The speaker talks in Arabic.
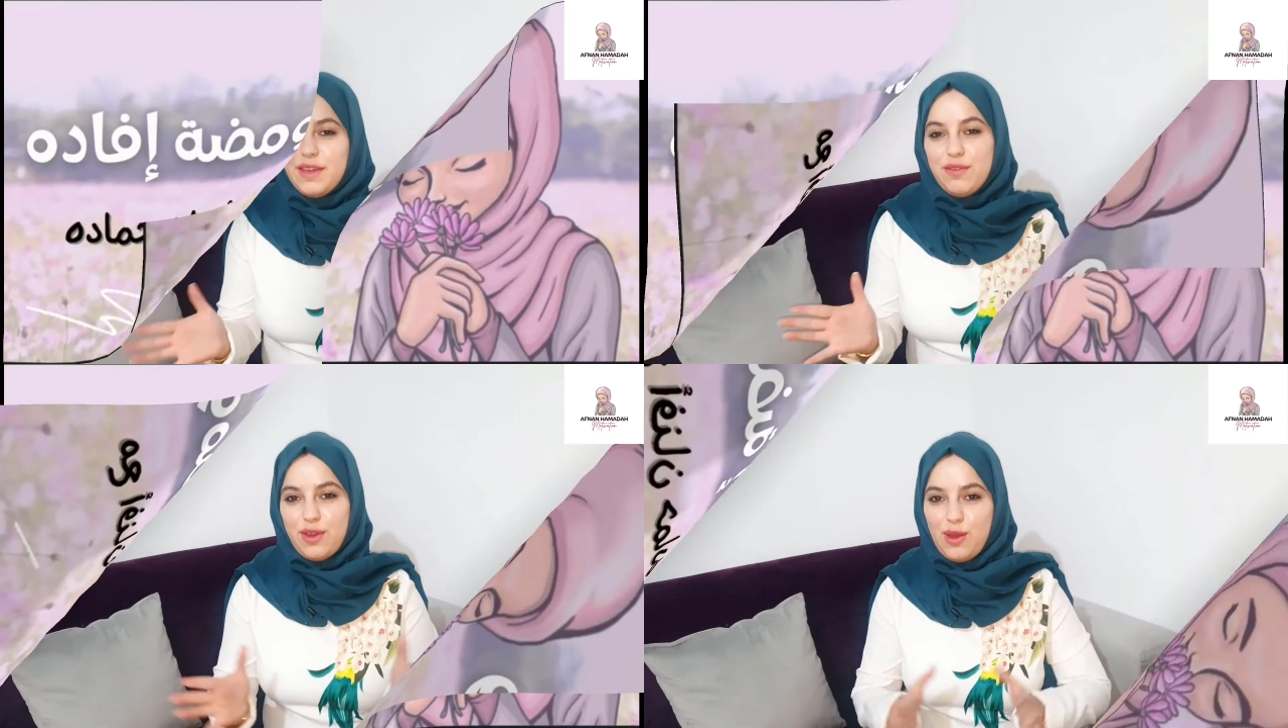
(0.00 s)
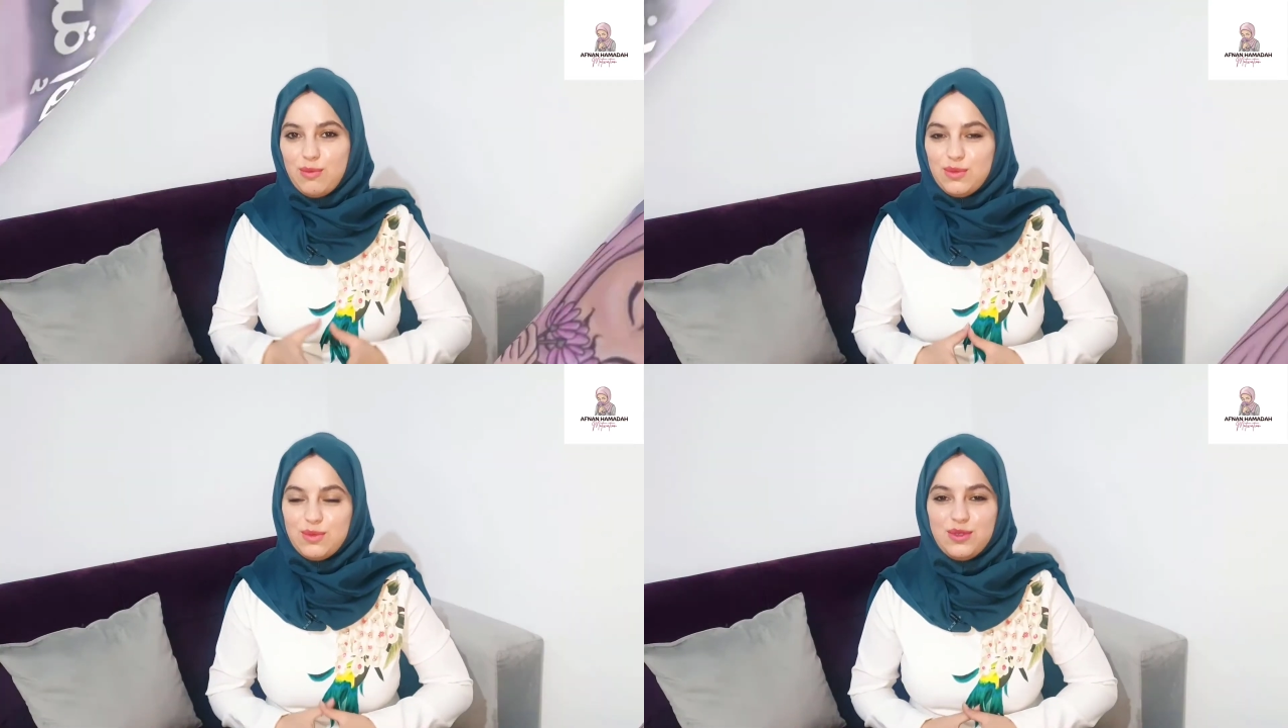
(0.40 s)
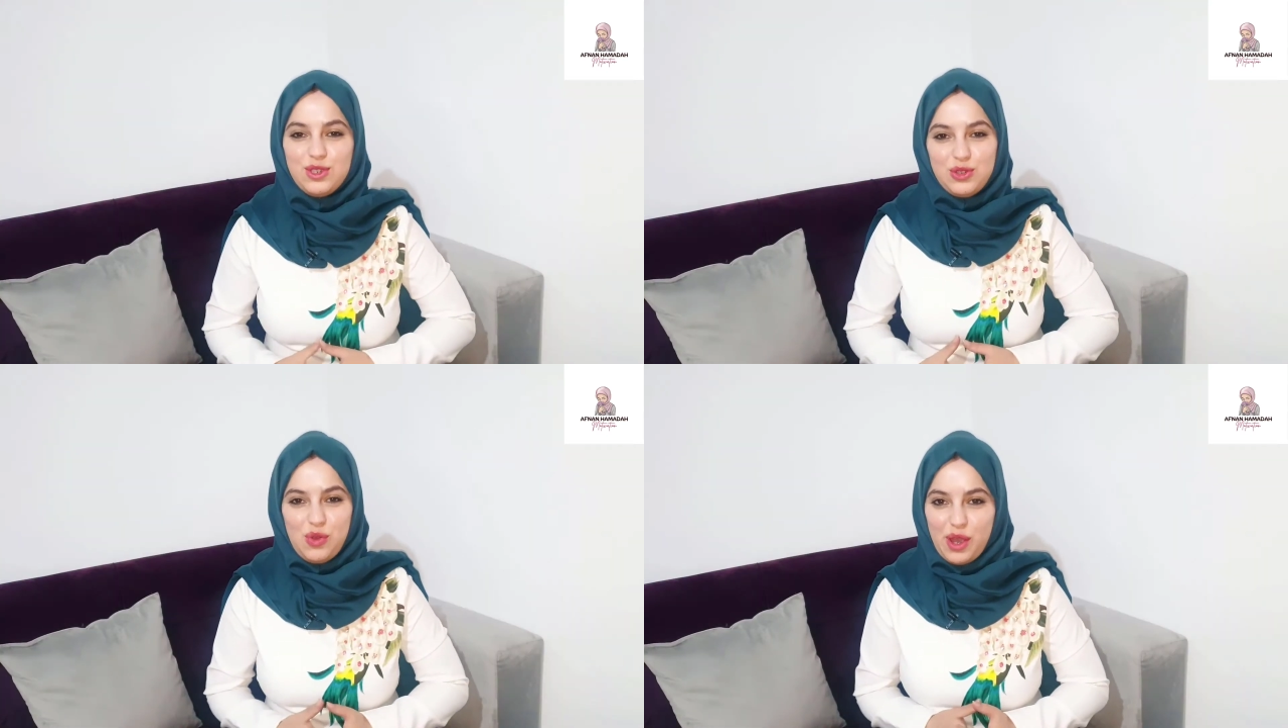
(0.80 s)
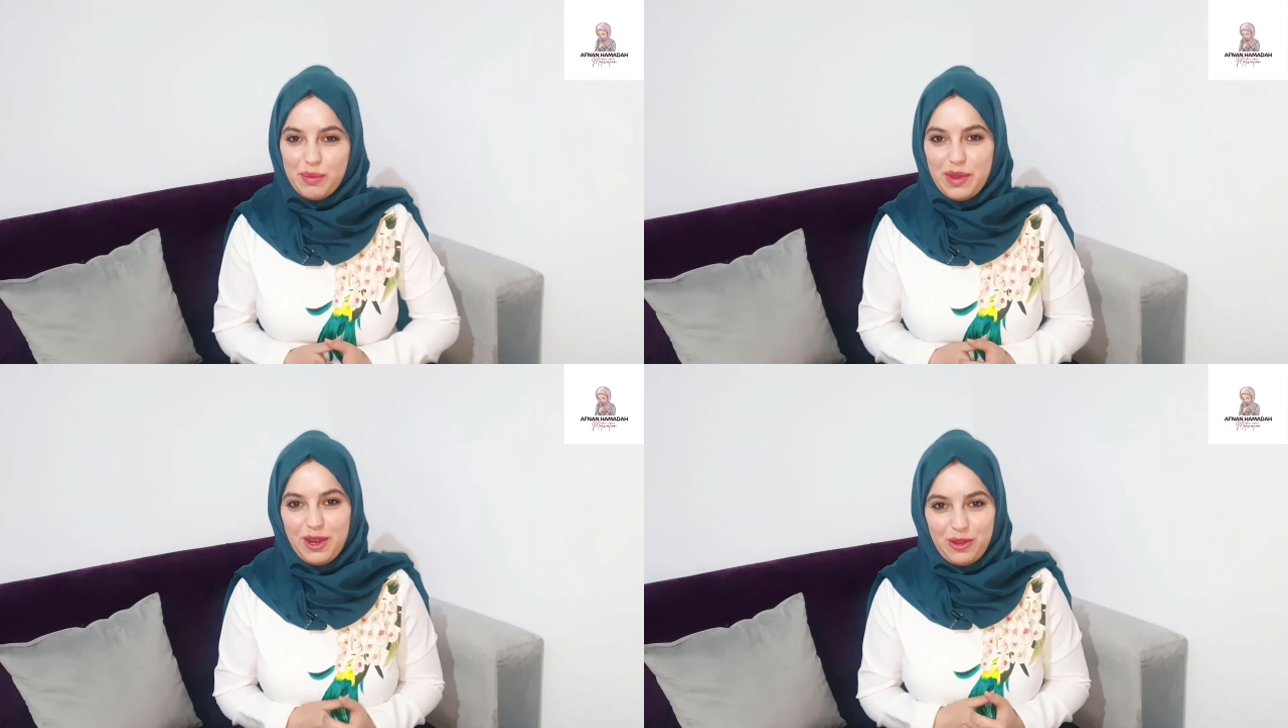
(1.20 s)
كيفكم؟ شو
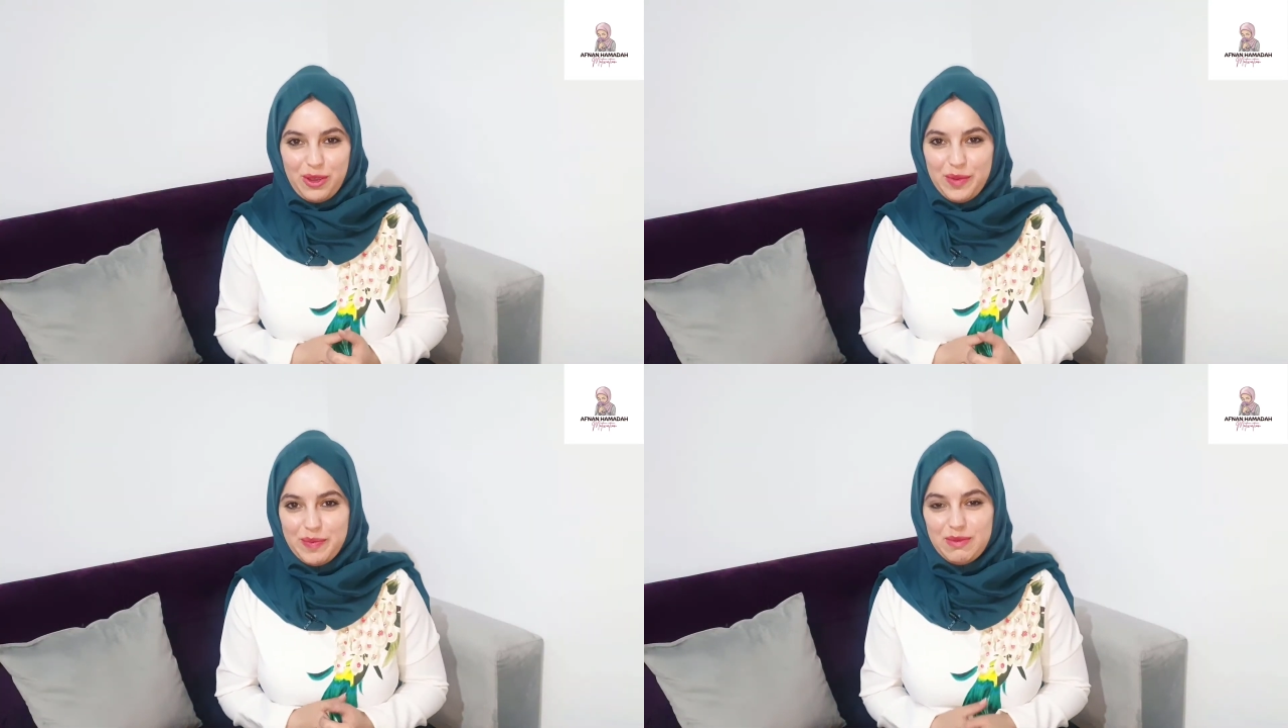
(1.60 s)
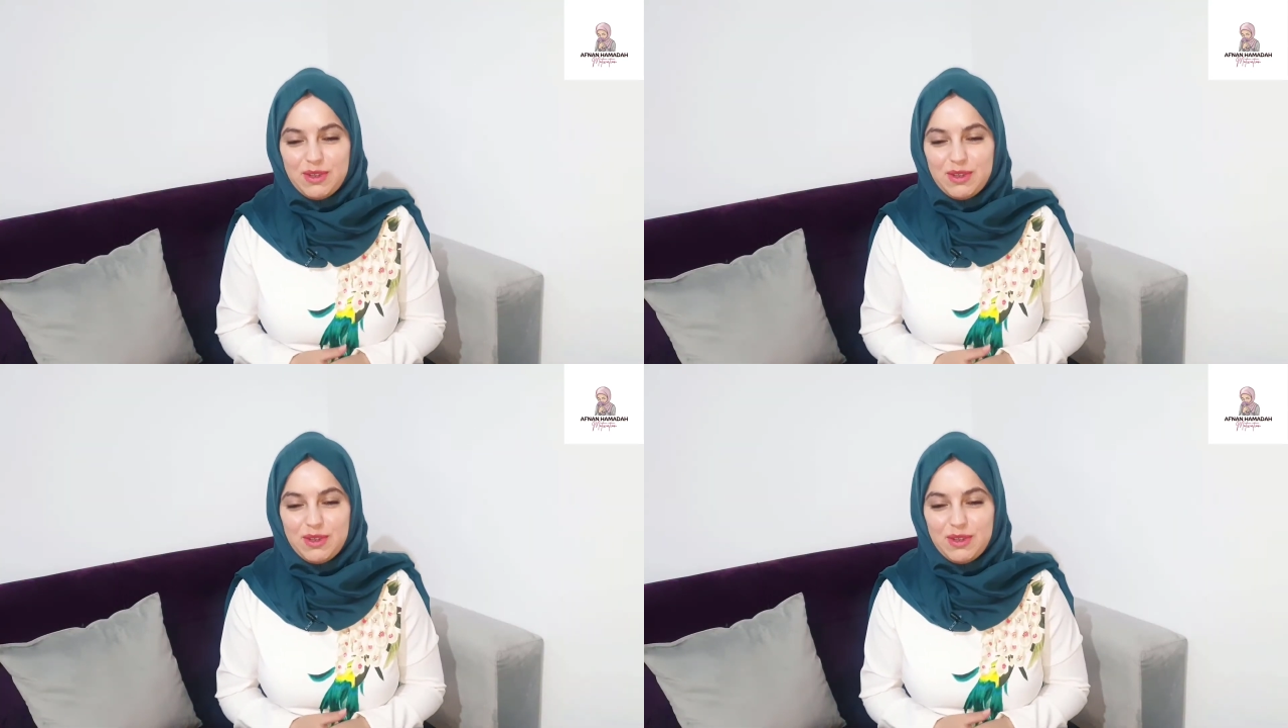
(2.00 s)
أخباركم؟